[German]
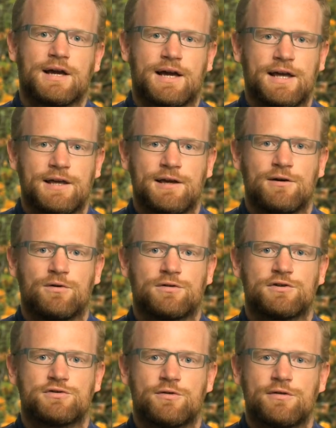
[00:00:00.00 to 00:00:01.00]
Reiki
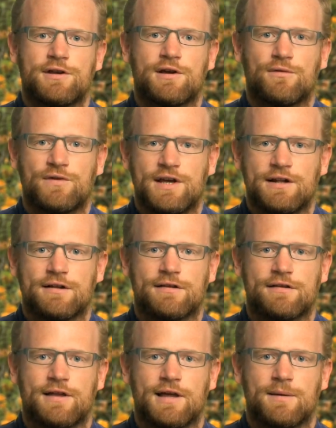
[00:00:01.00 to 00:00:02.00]
unterstützt dich auf jeder
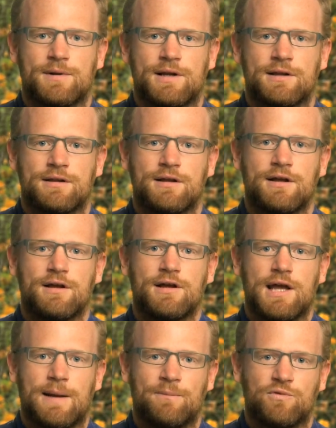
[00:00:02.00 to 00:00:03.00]
dieser Ebenen,
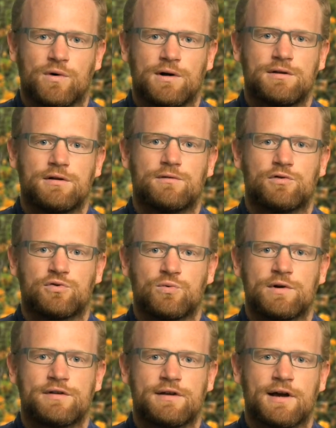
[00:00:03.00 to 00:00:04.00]
eben dort, wo
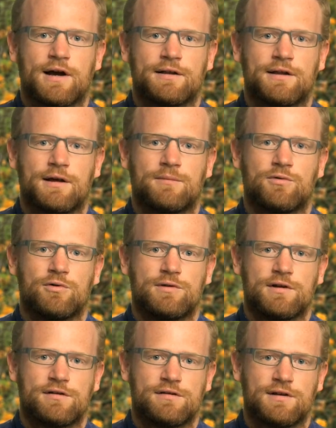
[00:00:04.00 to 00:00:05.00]
du es gerade am
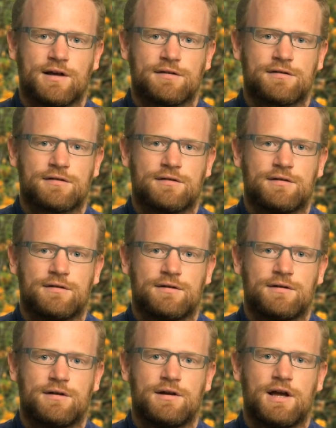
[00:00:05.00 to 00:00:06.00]
nötigsten hast.
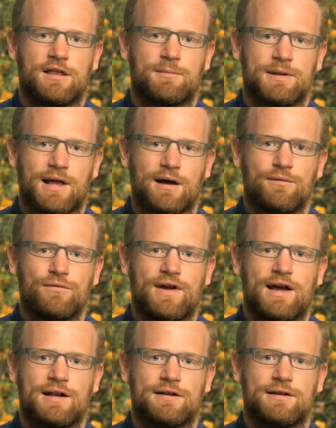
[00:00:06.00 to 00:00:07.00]
Es bedarf
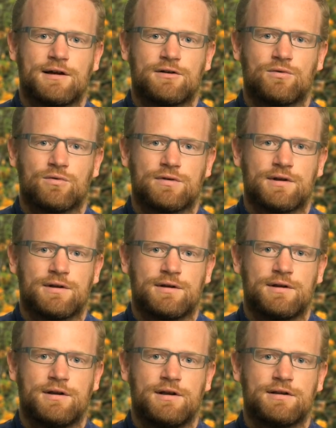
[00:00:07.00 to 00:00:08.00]
keiner Diagnose.
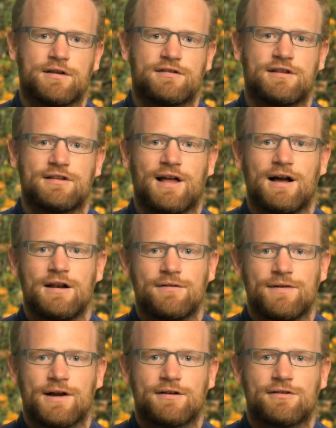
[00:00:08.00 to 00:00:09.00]
Das zentrale
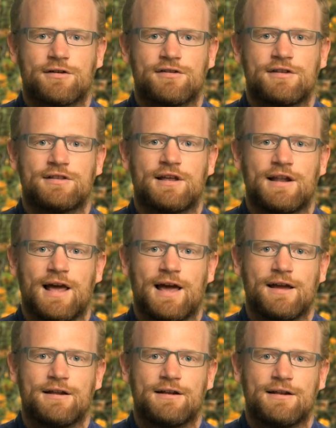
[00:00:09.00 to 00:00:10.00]
Werkzeug sind deine
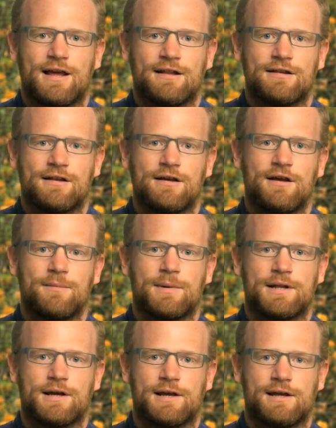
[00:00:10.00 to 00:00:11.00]
eigenen Hände bei
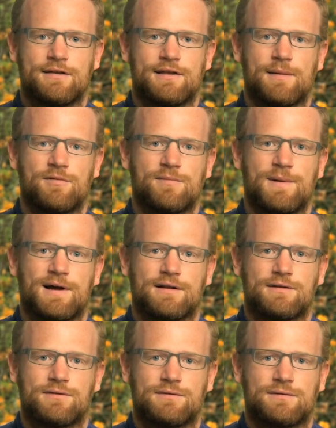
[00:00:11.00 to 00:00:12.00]
der
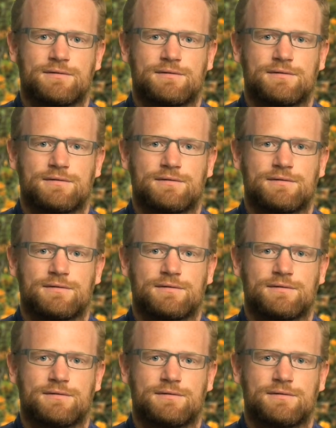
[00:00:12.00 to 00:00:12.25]
Reiki-Selbstbehandlung